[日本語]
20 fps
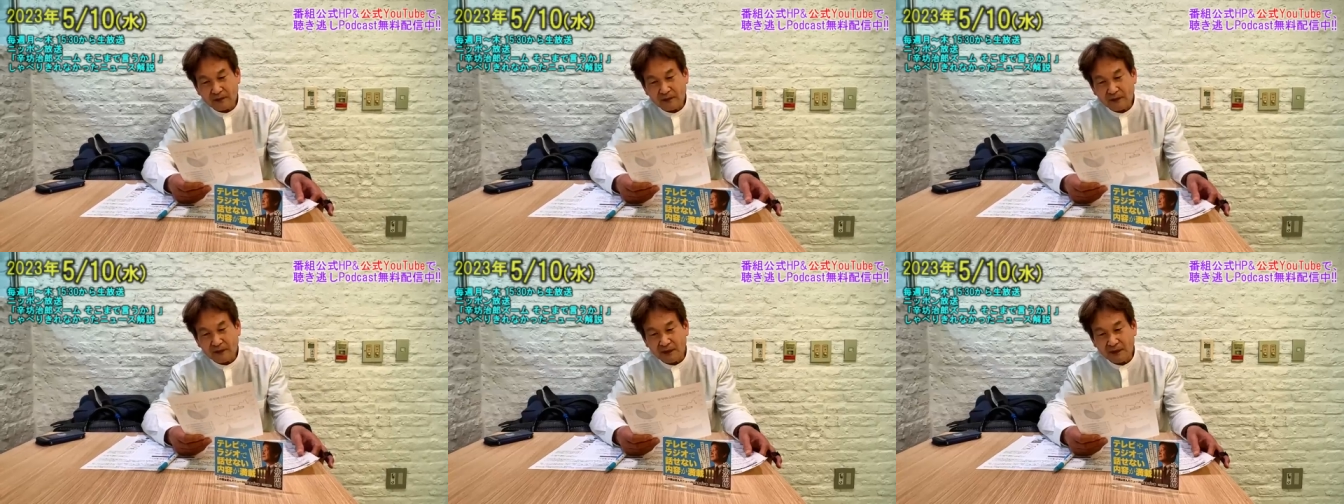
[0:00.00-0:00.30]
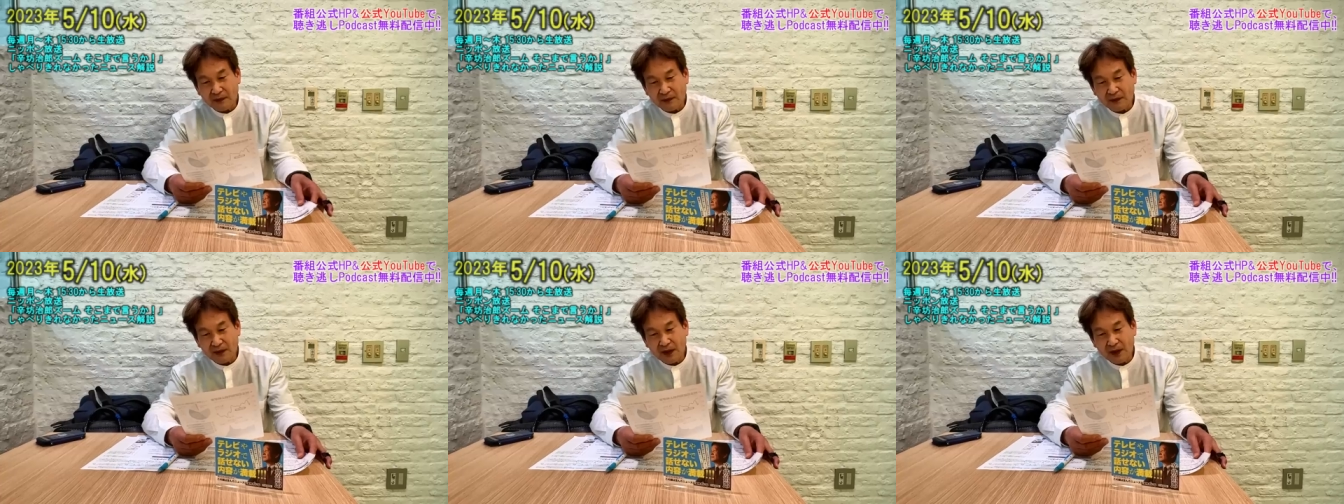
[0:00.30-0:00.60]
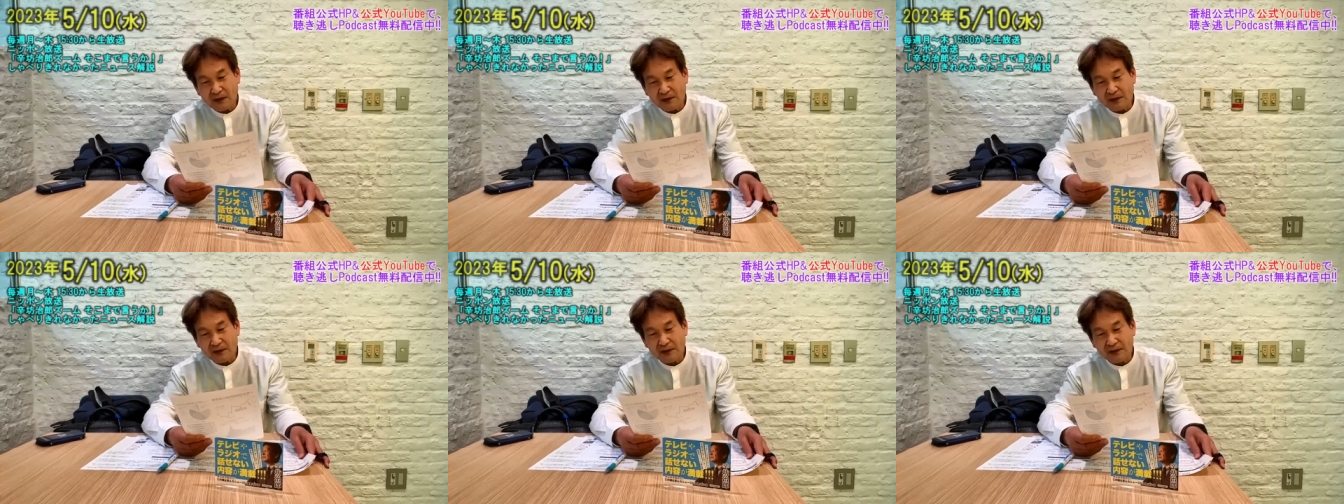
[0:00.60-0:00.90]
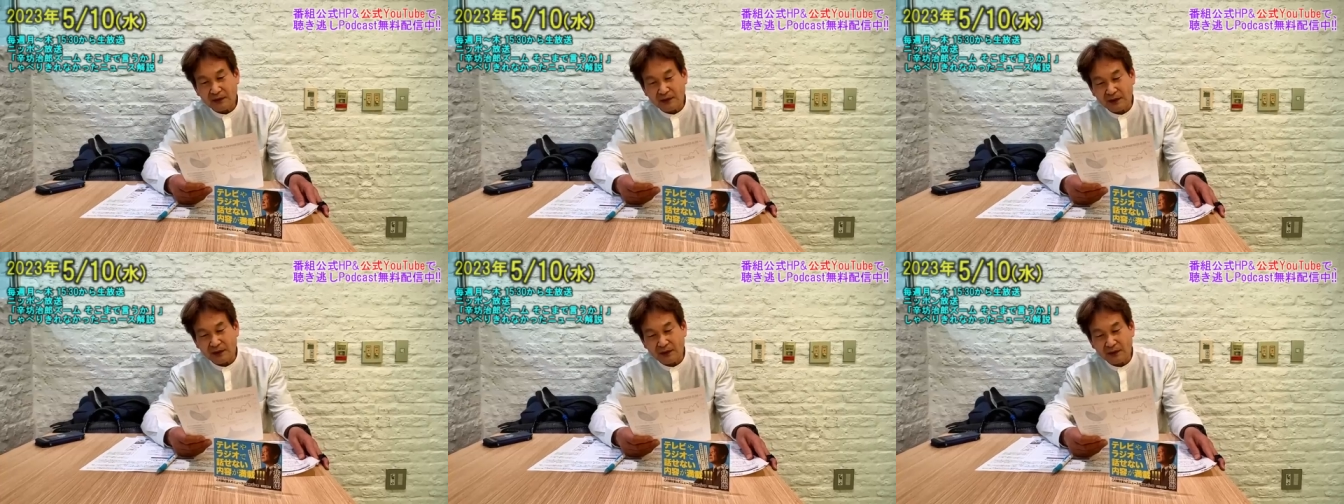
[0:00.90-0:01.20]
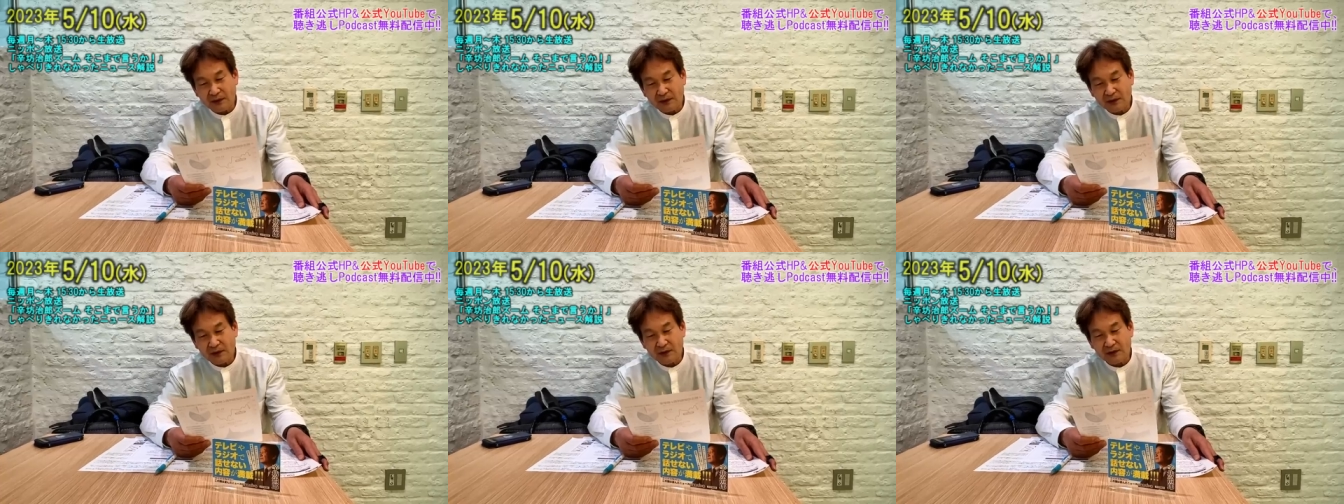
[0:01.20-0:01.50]
世の中の人に
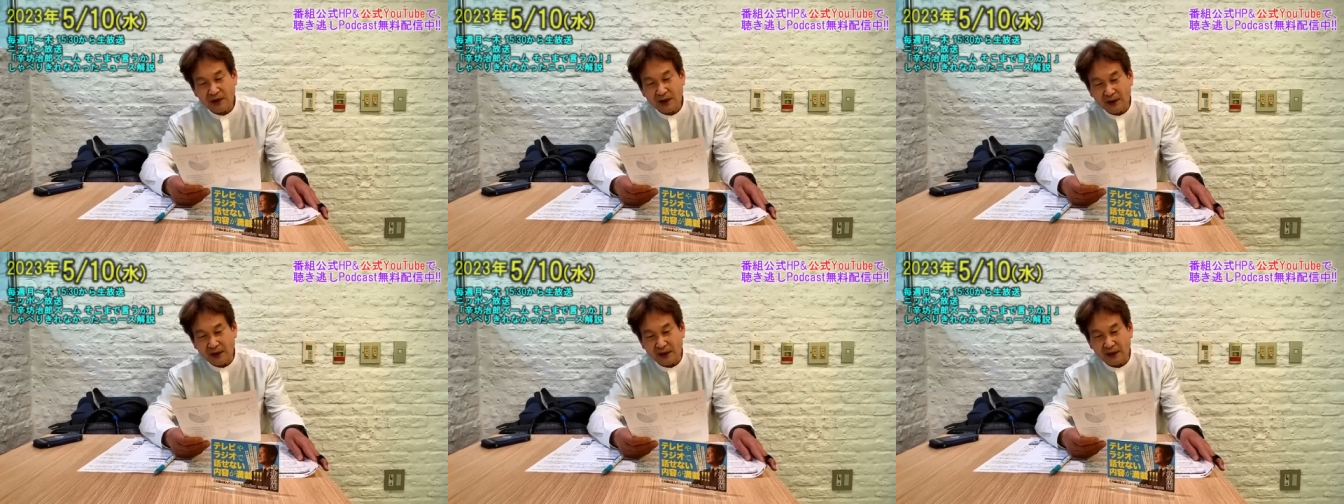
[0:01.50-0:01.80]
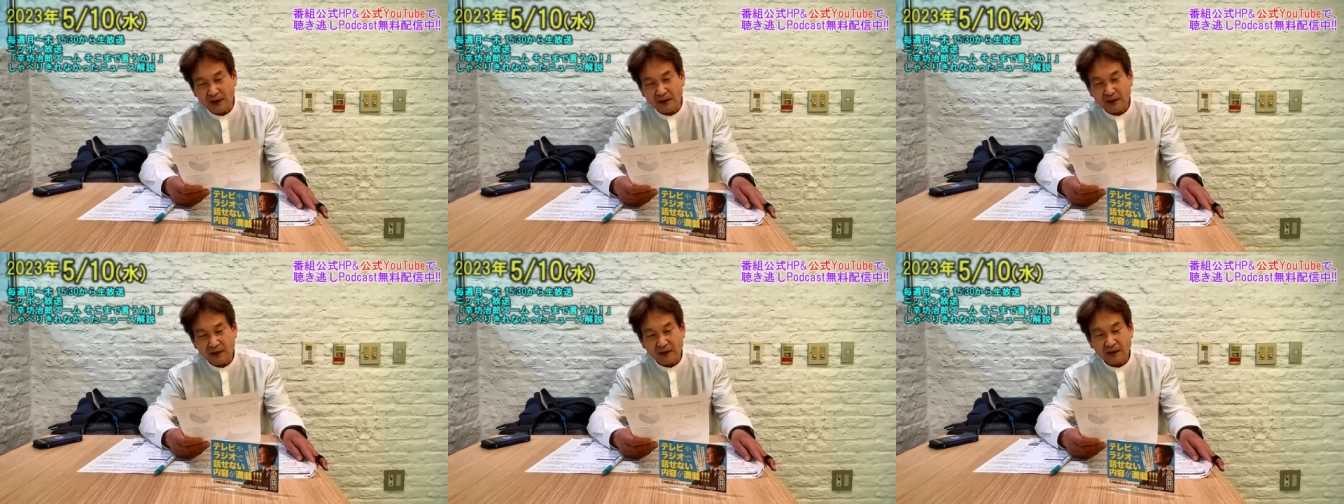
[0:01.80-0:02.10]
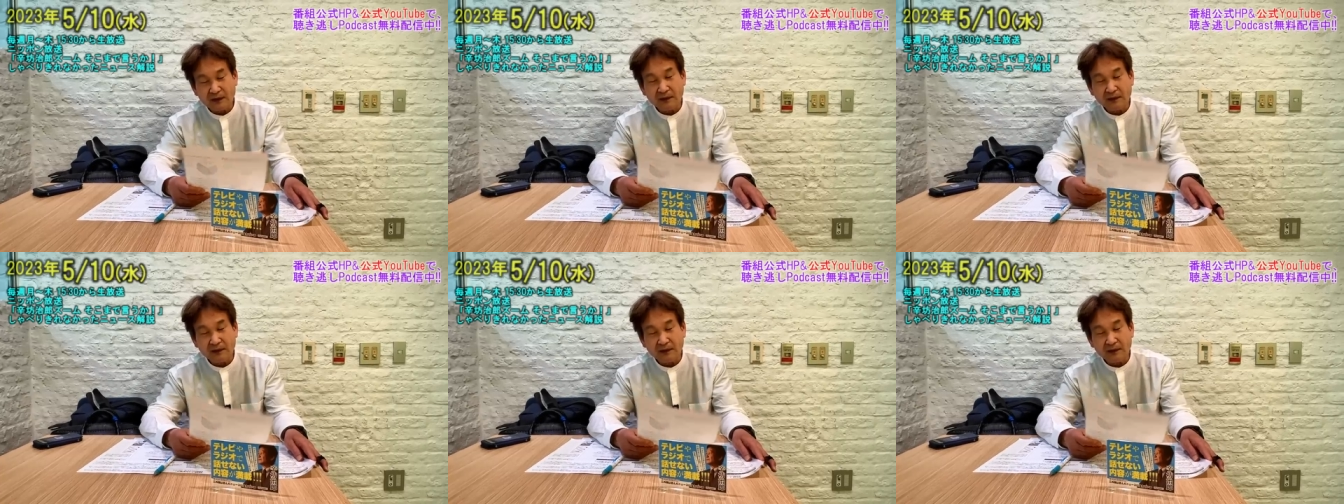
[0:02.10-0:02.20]
世論調査で